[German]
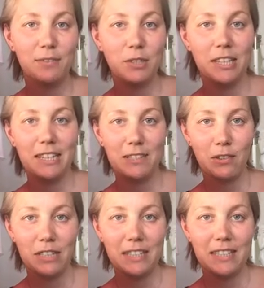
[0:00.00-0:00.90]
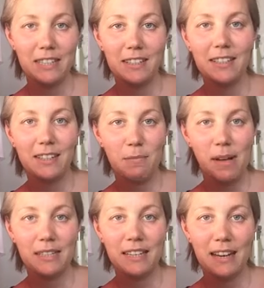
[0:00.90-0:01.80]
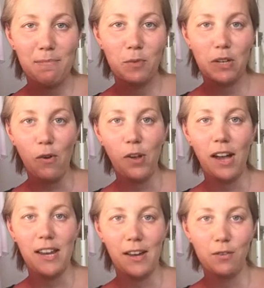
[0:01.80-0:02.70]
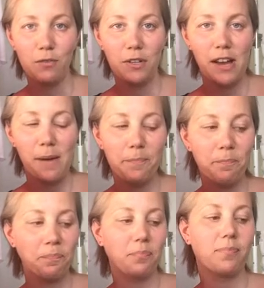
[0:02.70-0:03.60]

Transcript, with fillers: für die, die es noch nicht äh, gemacht haben und da auch keine Ahnung von haben,